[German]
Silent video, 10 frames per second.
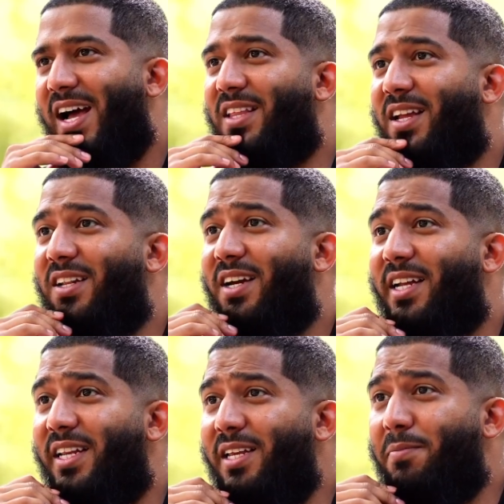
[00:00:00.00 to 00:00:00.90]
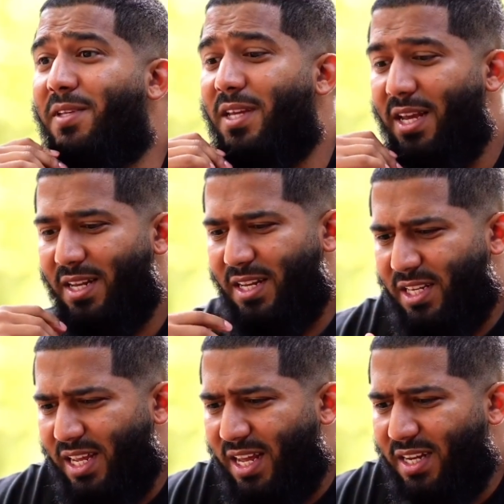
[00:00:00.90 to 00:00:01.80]
Er hat Allah geliebt,
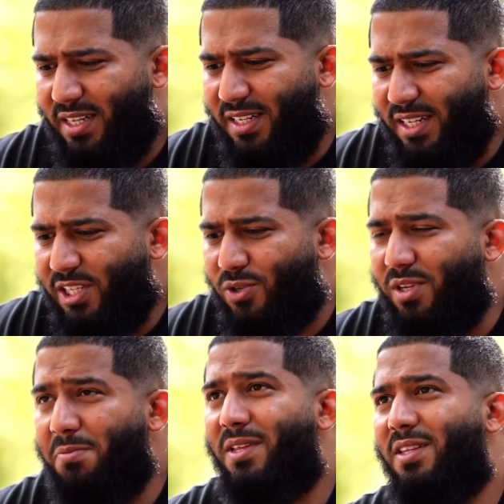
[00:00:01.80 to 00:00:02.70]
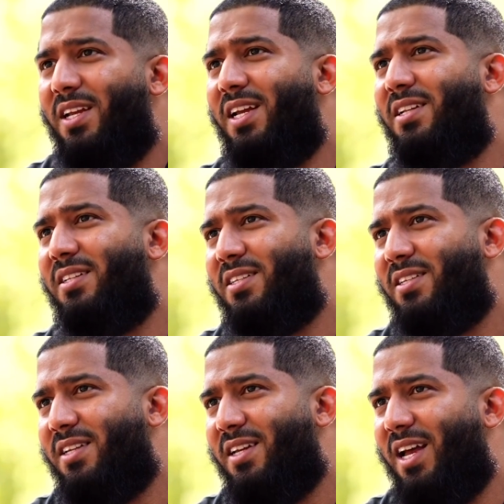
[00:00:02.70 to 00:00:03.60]
dass er nicht zu niemandem ähnelt.
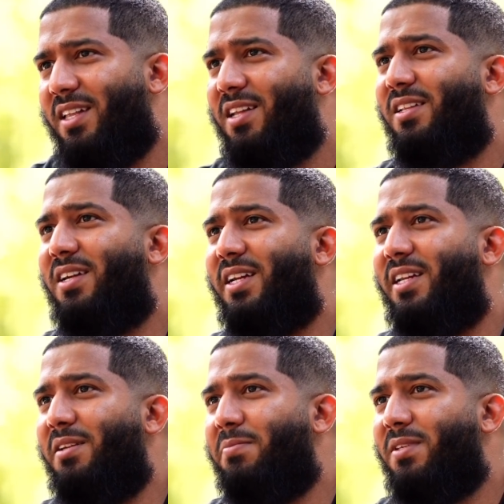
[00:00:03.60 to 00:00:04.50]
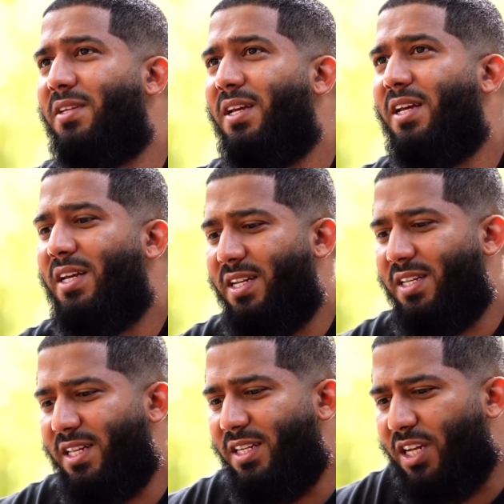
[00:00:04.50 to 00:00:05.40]
Er hat Allah geliebt,
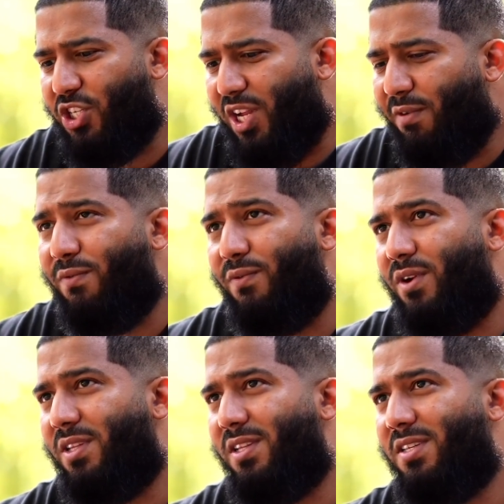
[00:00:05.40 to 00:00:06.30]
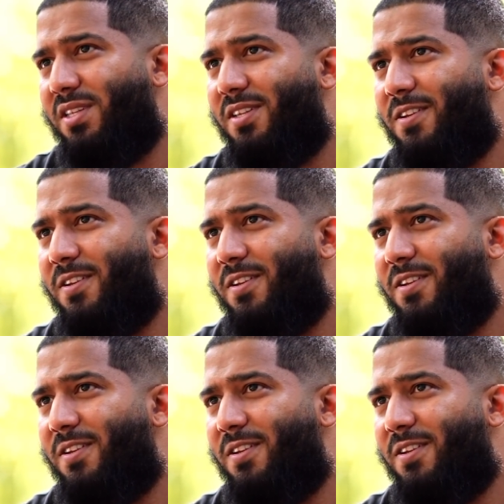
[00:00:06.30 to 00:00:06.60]
dass er nicht erschaffen worden ist.